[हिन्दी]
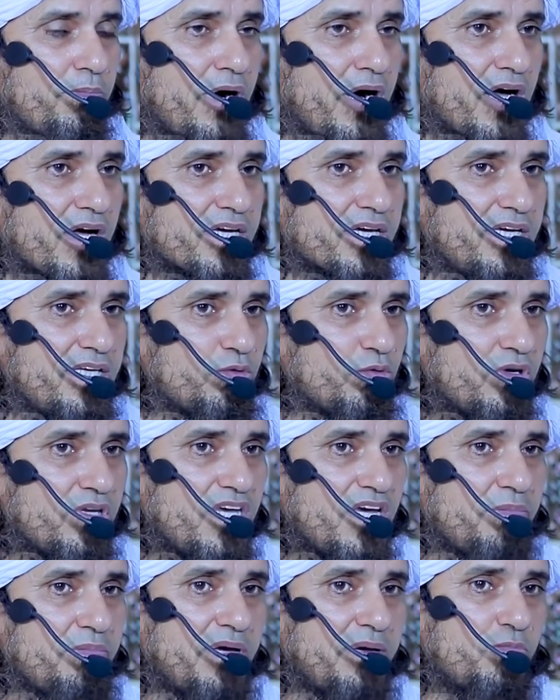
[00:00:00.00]
जो बाकी
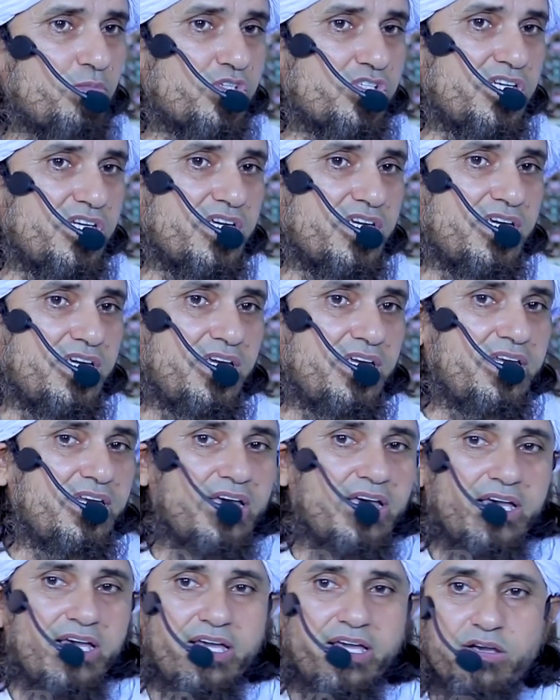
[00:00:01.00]
दुनिया में
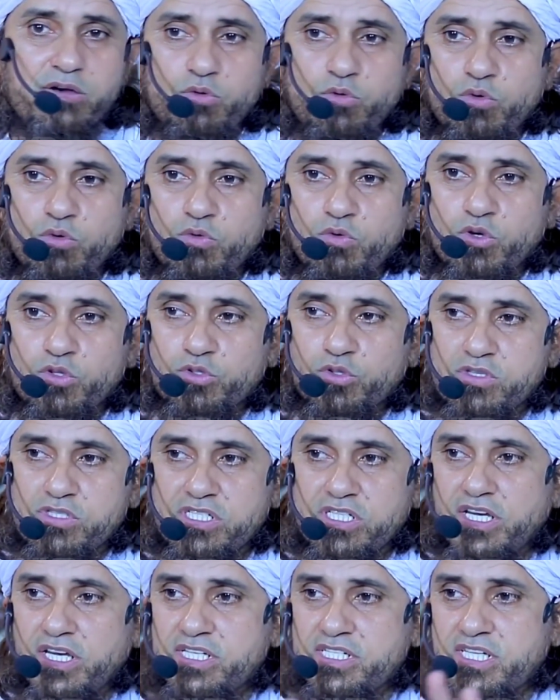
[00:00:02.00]
मुशरकिन हैं वो
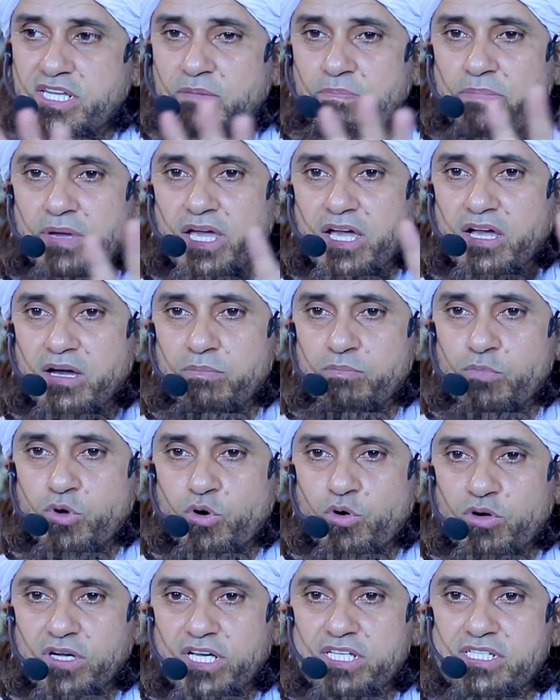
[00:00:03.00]
तो सिरे से
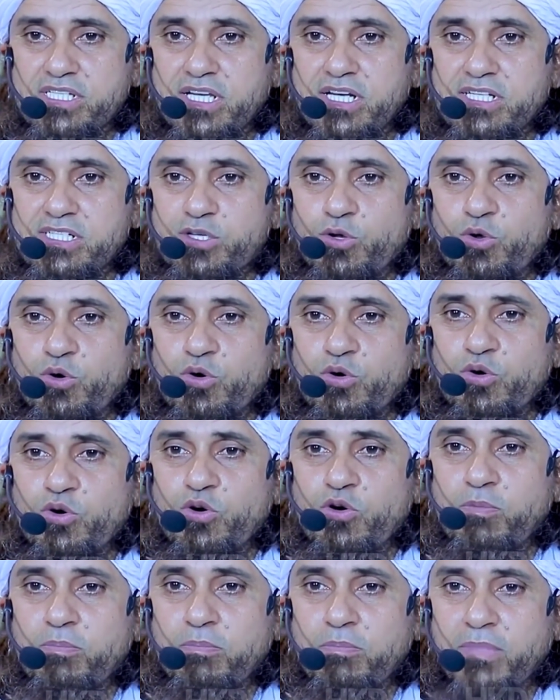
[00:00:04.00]
पैगंबरों के सिलसिलों
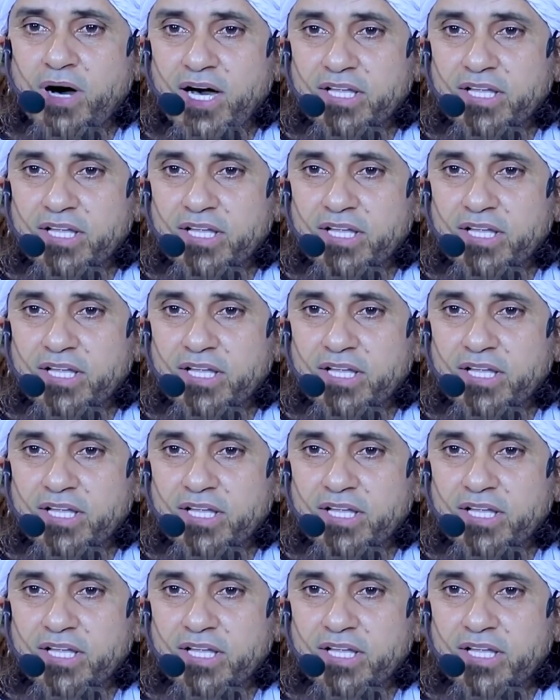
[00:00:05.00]
को